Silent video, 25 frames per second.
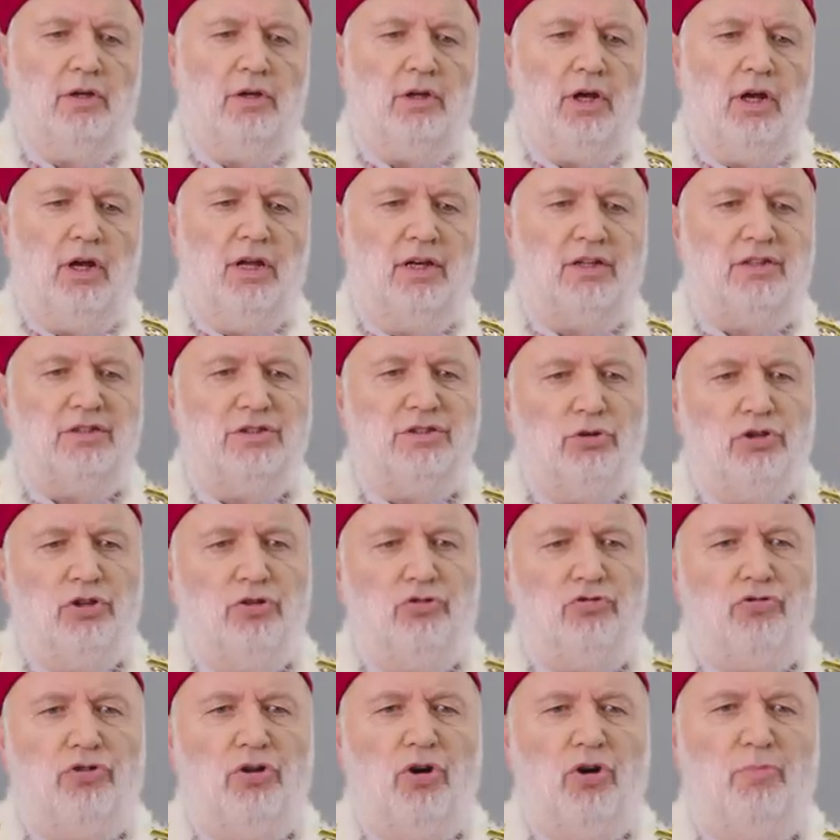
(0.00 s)

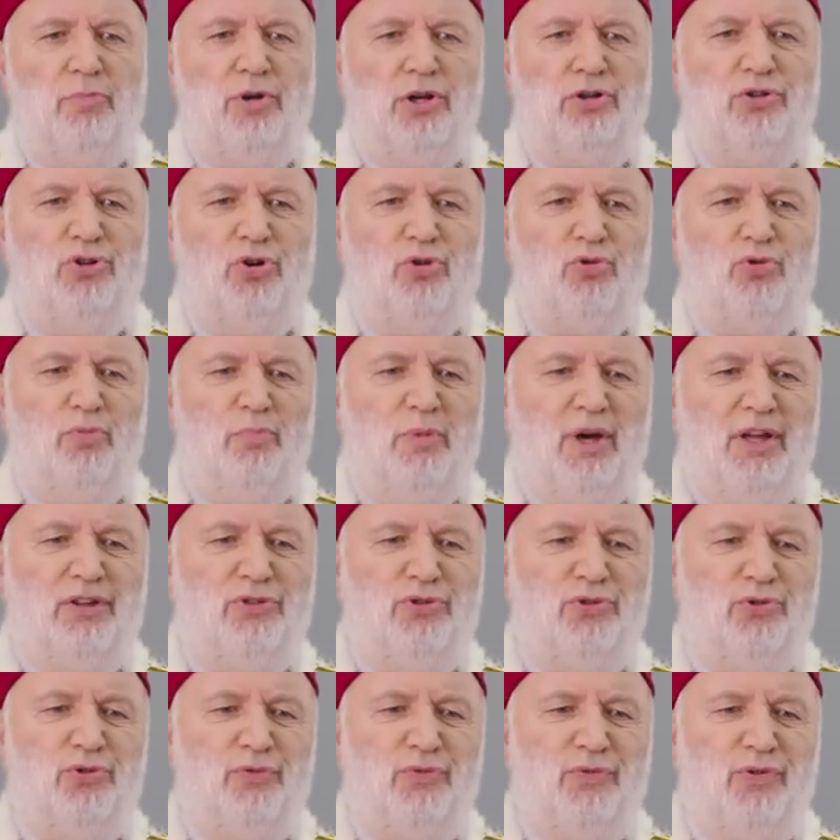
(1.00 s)
elektroniczny obieg
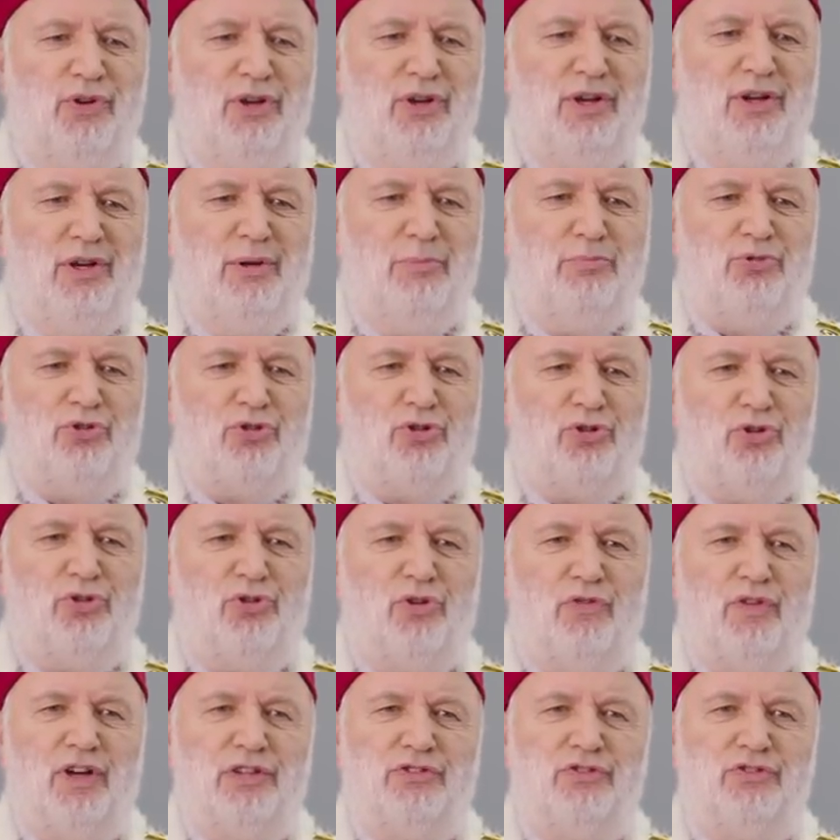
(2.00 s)
dokumentów,
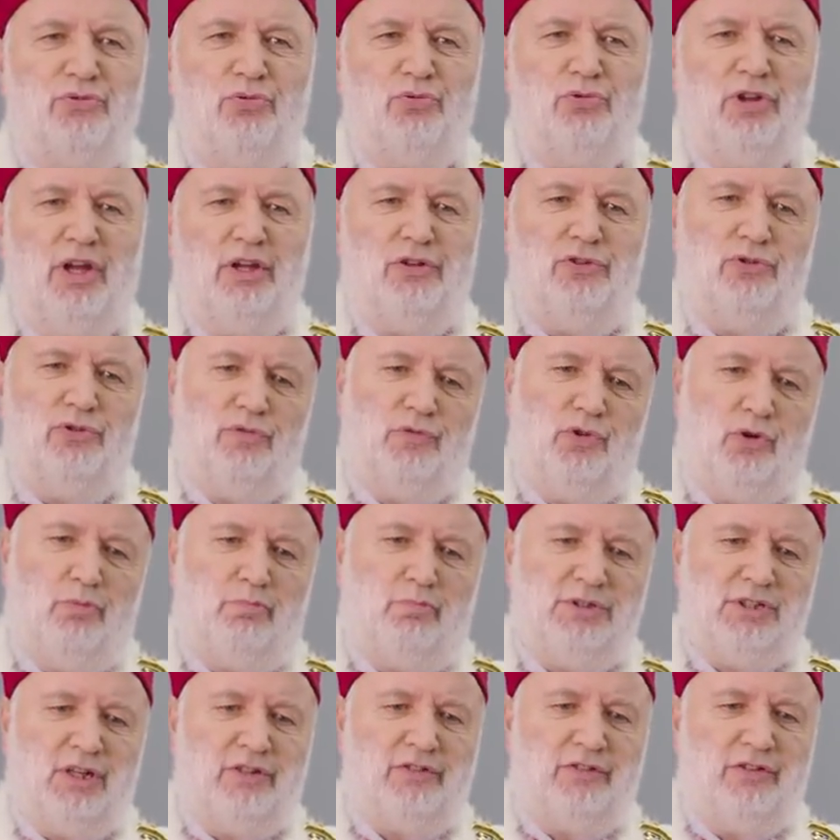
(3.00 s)
przygotować studentów do
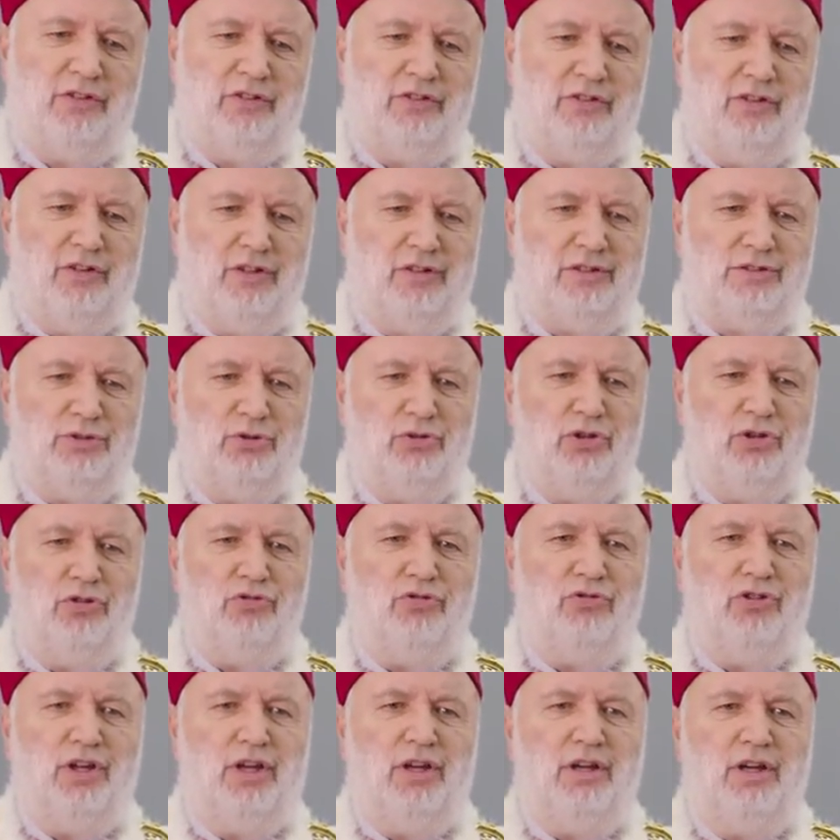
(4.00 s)
pracy
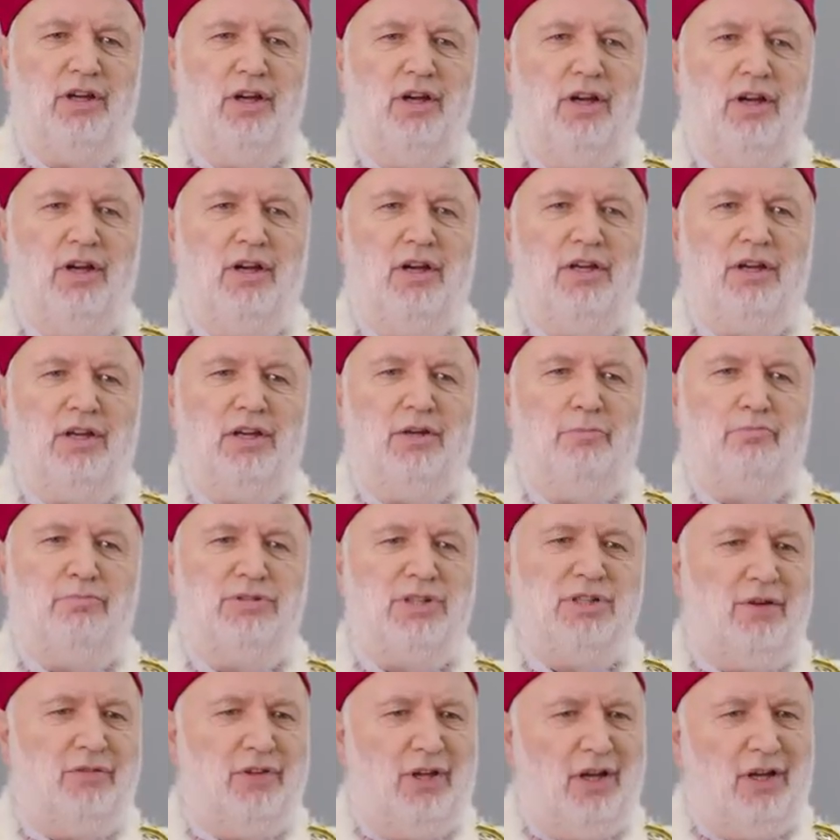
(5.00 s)
synchronicznej i
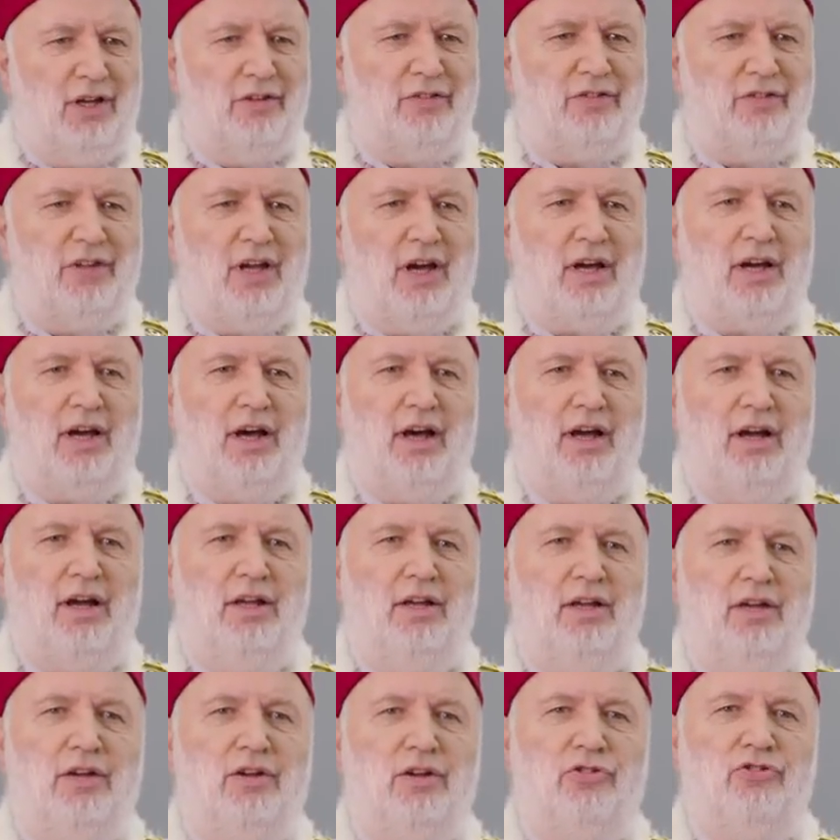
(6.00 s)
prawda jest taka,
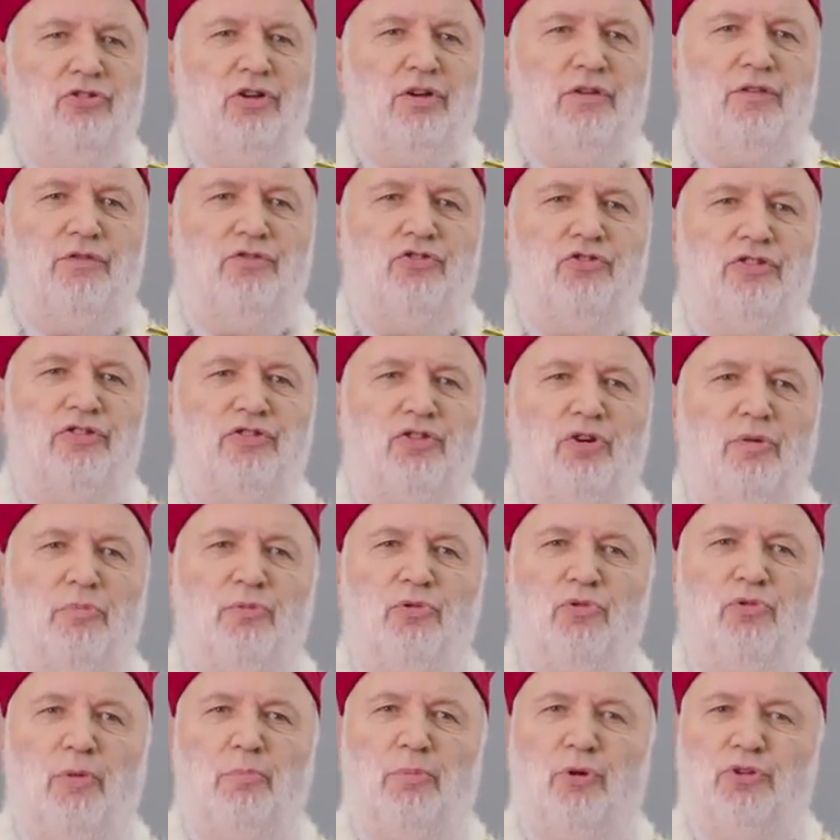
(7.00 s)
że wszystko
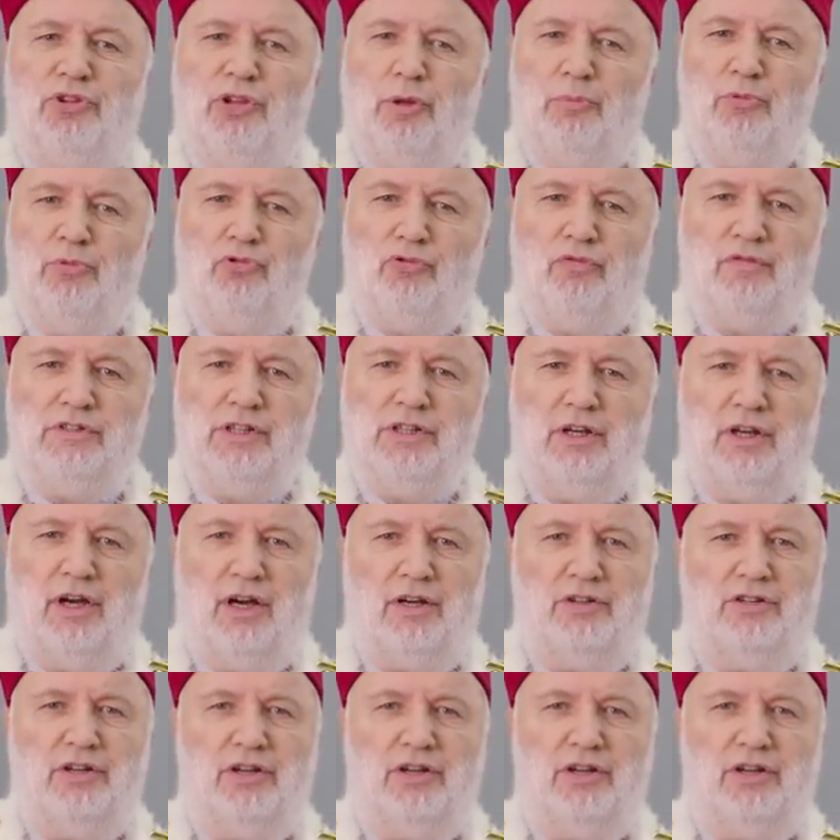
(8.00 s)
było potem już w rękach